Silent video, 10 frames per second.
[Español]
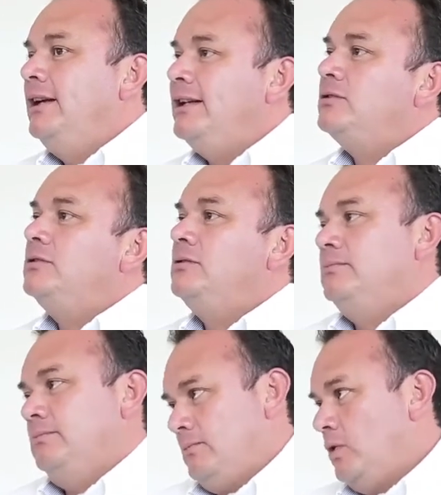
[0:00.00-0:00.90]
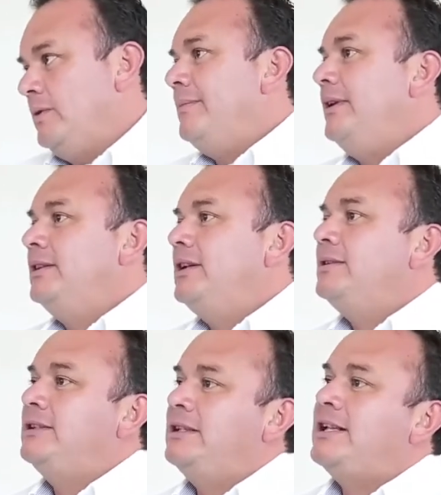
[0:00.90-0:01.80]
Esto, obviamente,
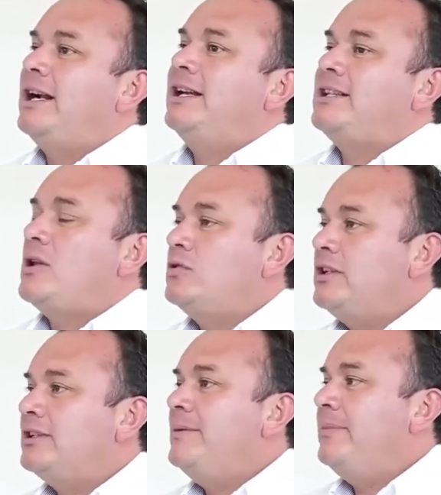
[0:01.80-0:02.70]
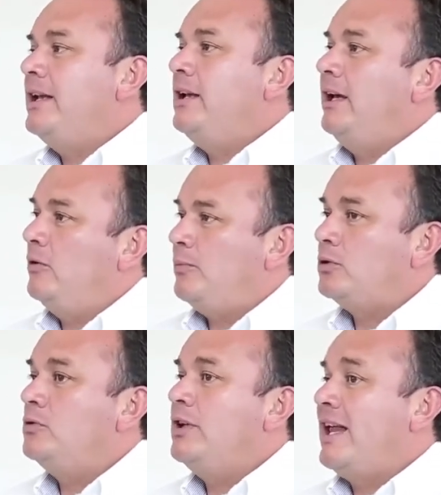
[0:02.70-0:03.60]
se tendrá que traducir también en
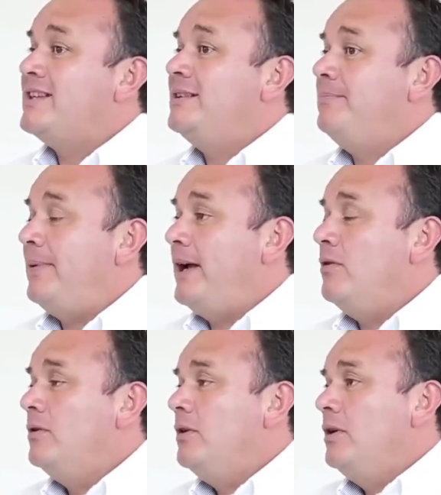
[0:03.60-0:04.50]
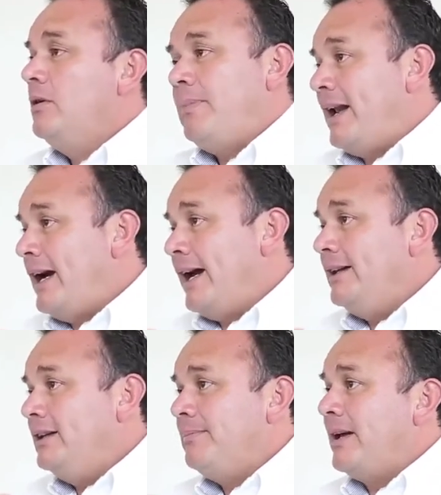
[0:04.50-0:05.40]
oportunidades de empleo para
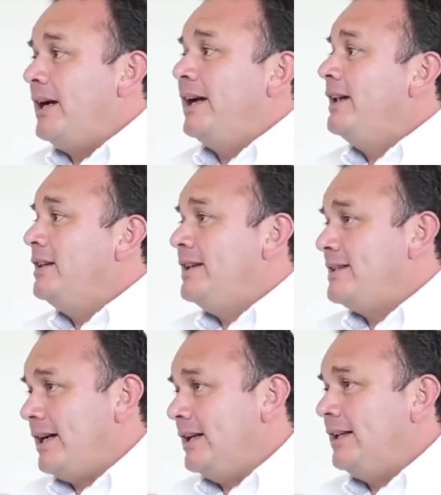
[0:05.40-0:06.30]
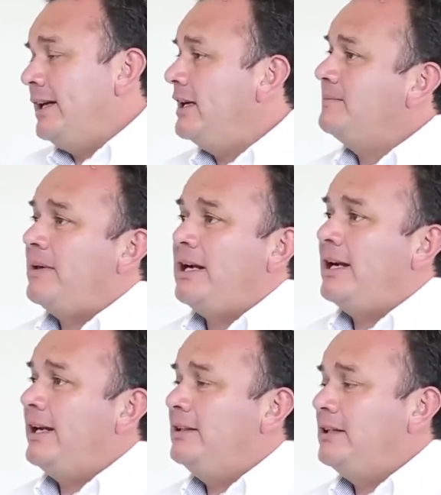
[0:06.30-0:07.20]
gente, para la gente de Zacatecas, para
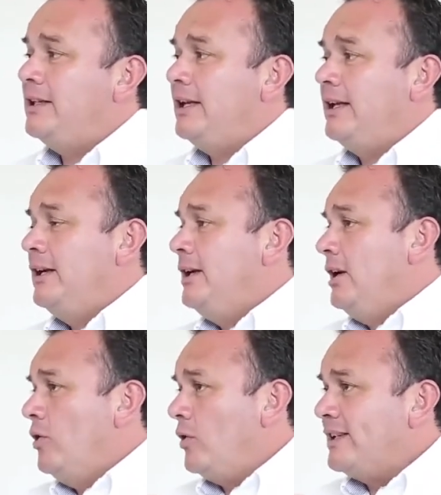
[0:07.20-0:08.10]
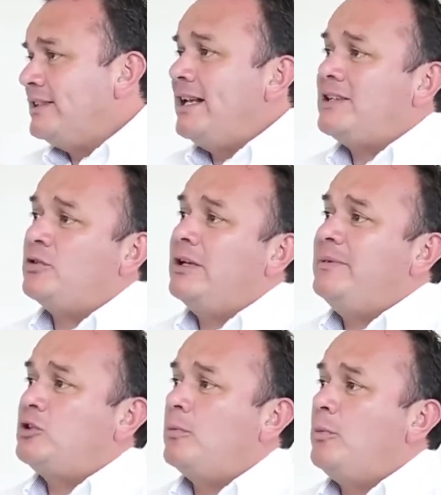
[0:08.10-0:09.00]
la gente de lo que es la zona
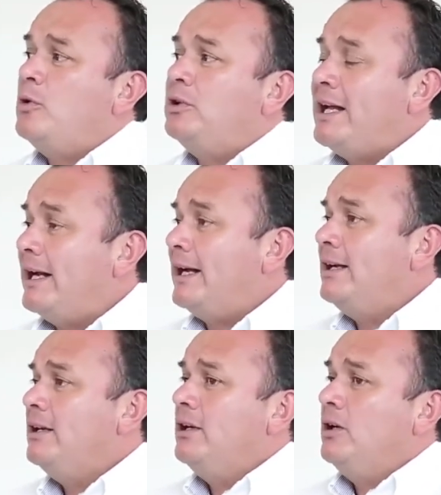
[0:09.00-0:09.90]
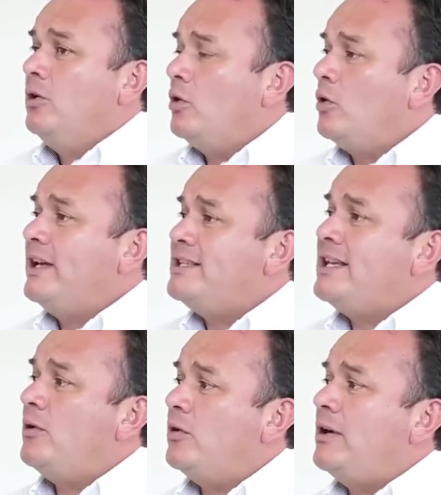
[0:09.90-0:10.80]
metropolitana o lo que es
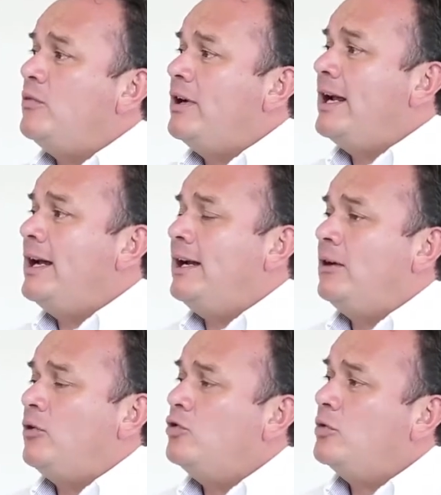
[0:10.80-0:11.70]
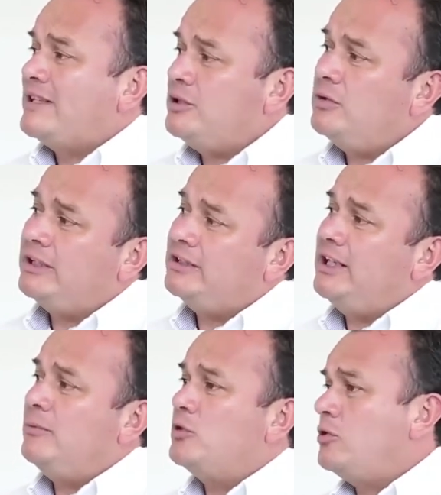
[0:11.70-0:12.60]
ya ahora una conurbación que
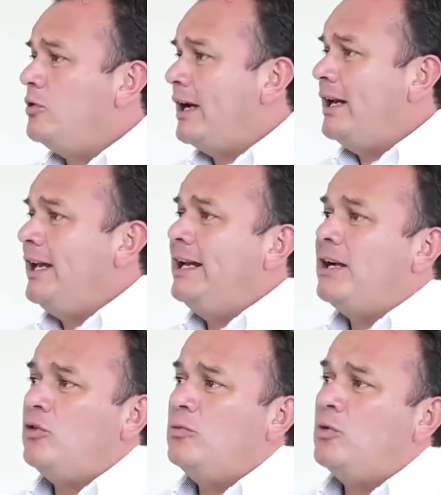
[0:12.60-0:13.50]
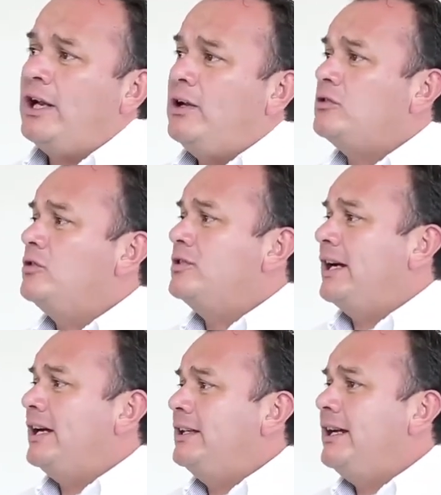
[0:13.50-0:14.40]
tenemos con Calera, con Morelos, con
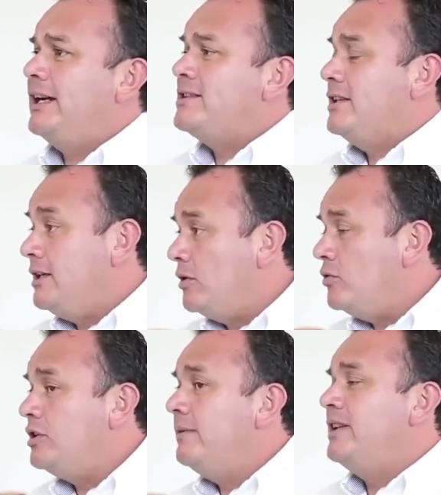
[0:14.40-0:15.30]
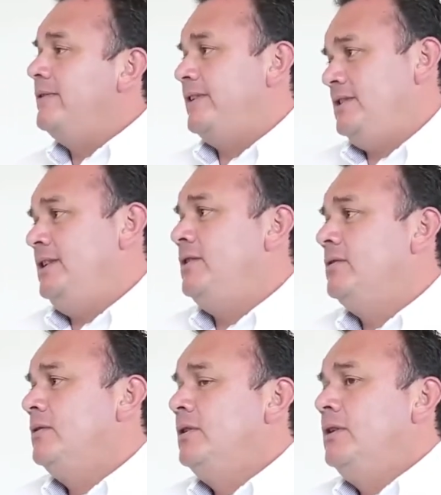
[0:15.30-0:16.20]
Zacatecas, inclusive de
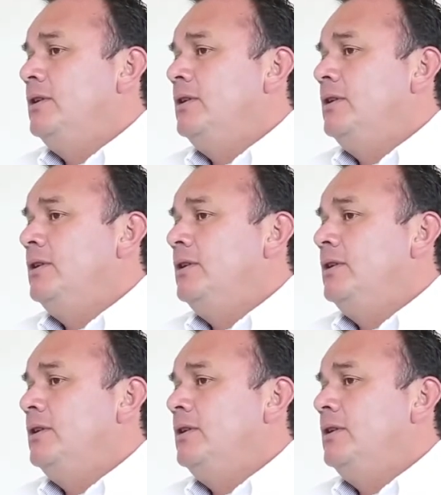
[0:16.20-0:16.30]
Fresnillo.